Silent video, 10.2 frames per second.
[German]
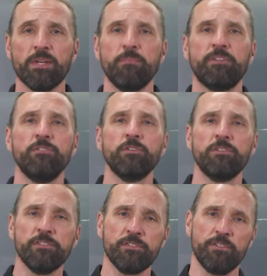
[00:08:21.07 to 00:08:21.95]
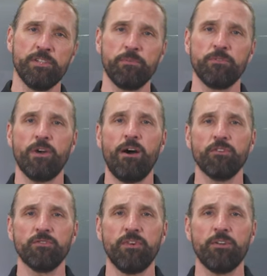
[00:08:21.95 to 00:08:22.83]
mit nützlichen Tipps zur
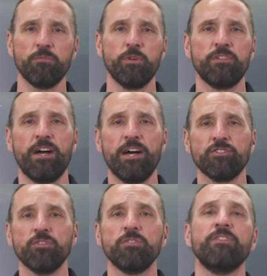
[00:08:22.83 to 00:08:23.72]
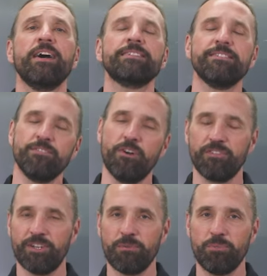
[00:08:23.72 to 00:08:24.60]
Auswahl und Montage und weiteren
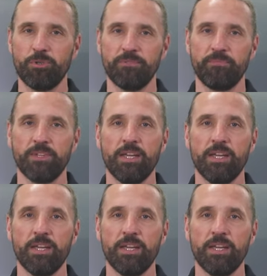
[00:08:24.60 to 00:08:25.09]
Serviceangeboten.